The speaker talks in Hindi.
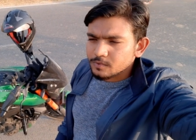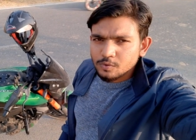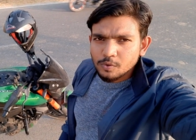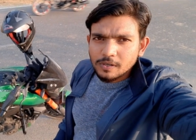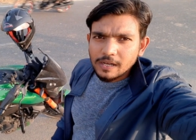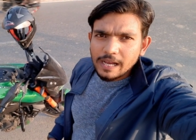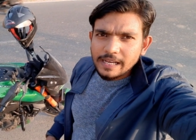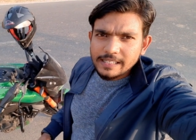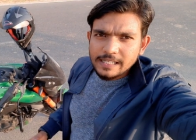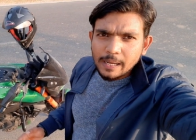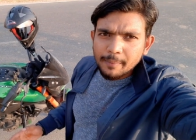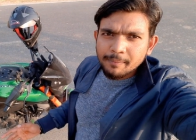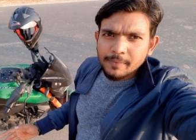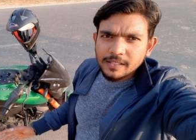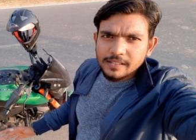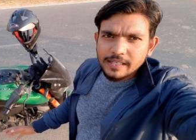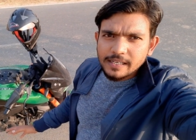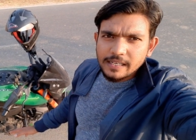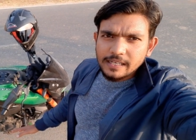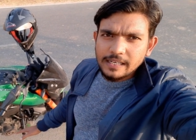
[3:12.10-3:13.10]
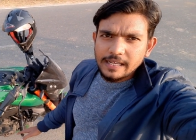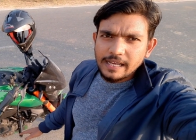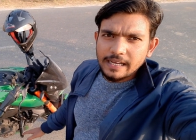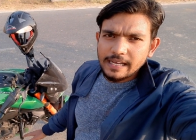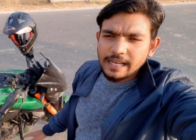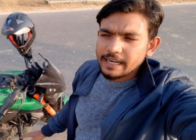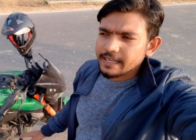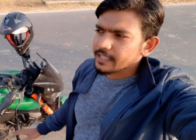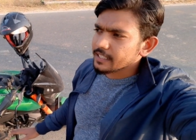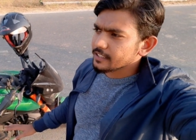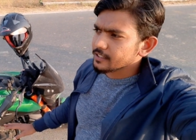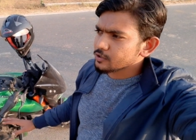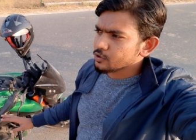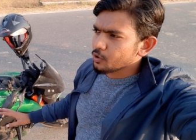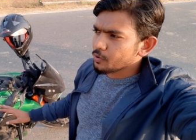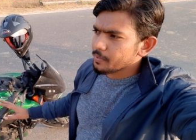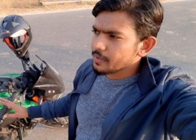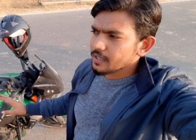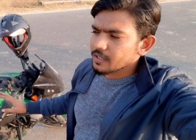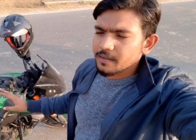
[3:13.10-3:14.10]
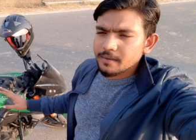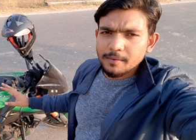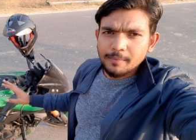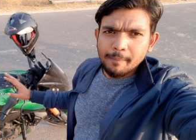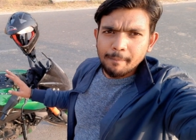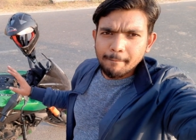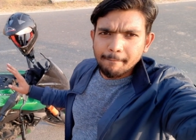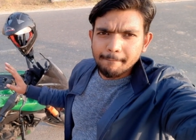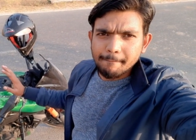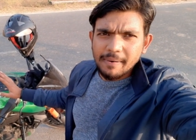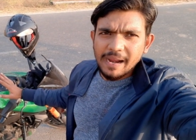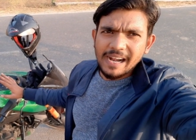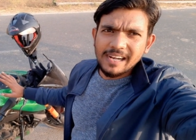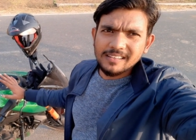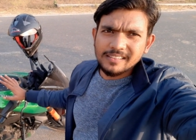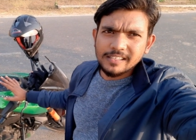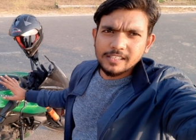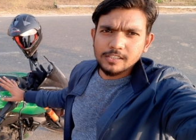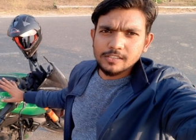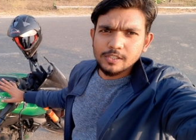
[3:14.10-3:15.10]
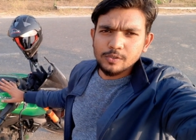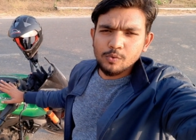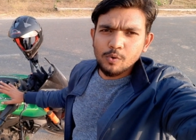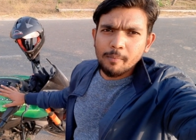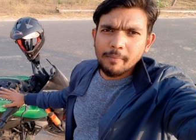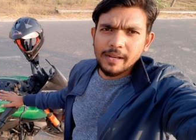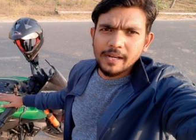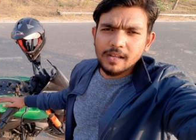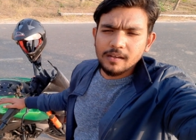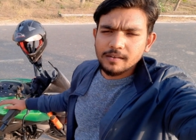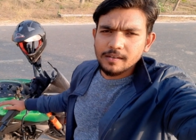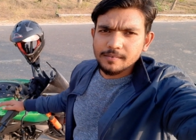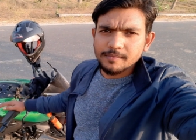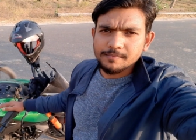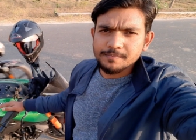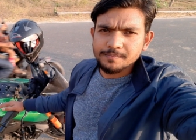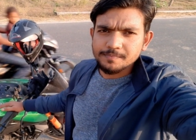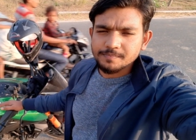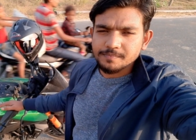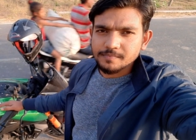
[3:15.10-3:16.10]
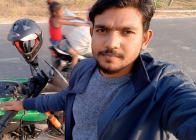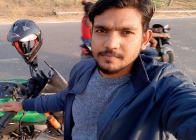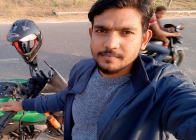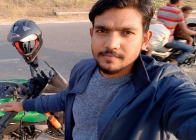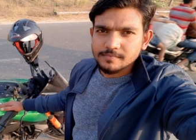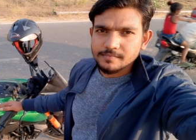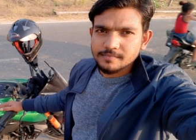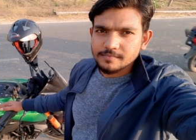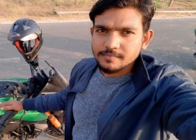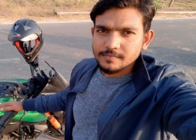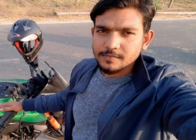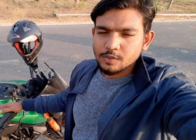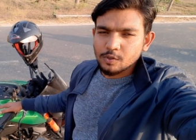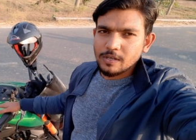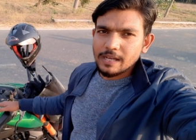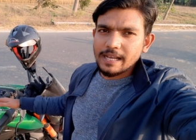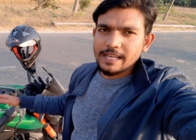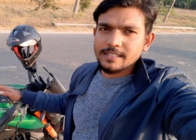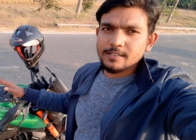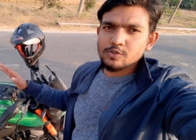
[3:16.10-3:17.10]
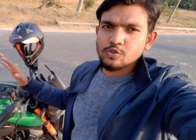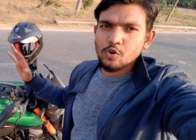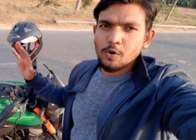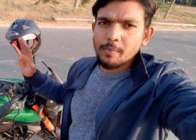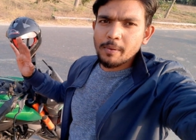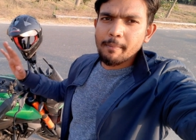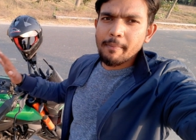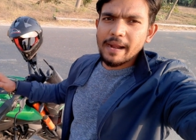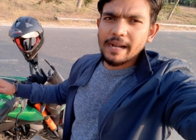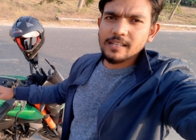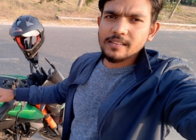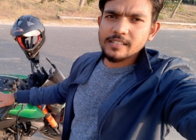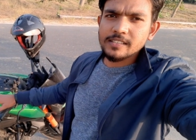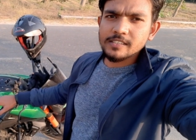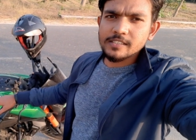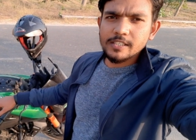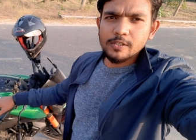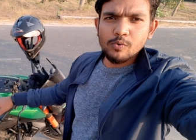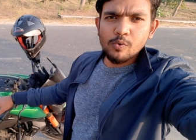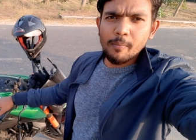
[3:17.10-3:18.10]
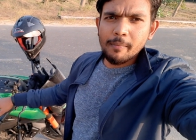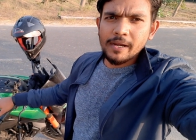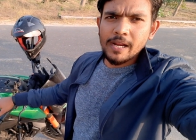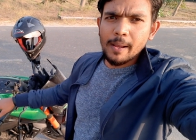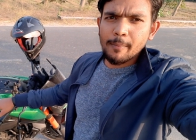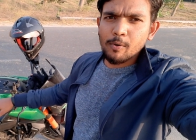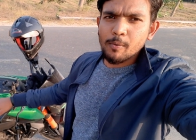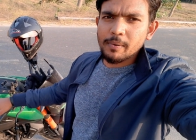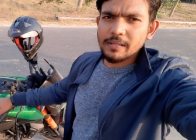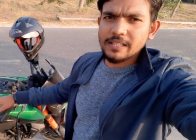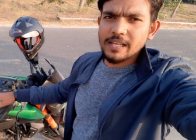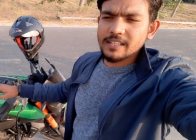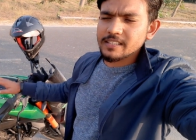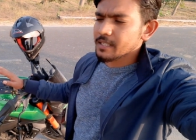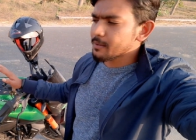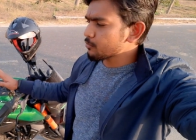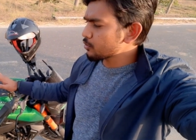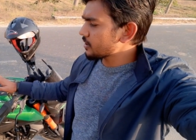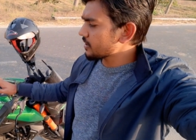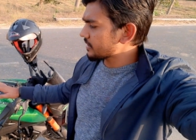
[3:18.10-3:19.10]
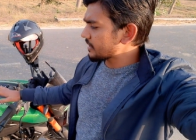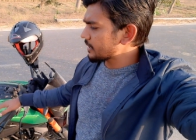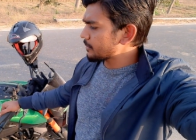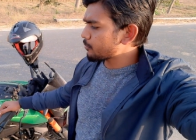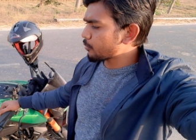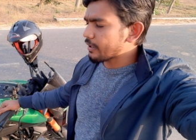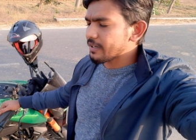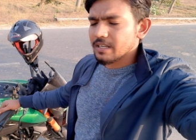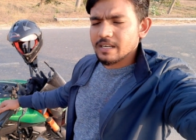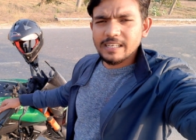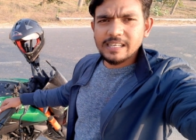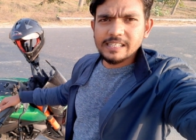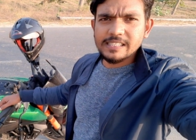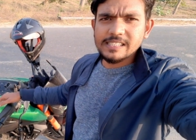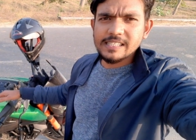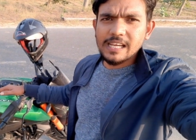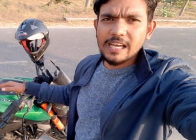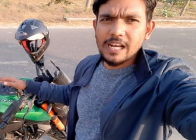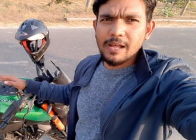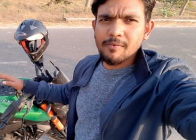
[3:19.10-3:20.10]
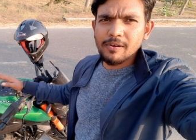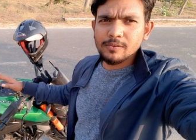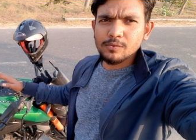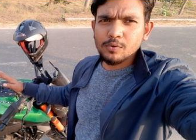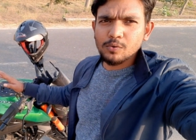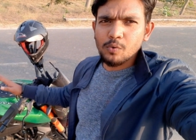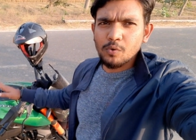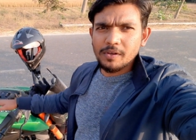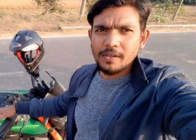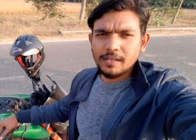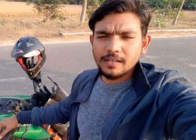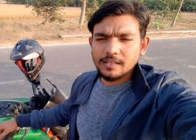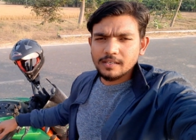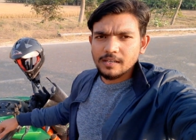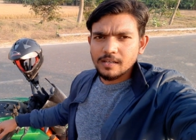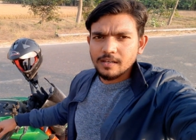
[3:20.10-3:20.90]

तो गाइज आपने देख लिया गाड़ी की जो भी बैड थिंग्स थी वो मैंने तो गाइज जो भी बैड थिंग्स थी वो मैंने आपको बता दिया मुझे तीन पॉइंट लगे इसके अलावा तो कोई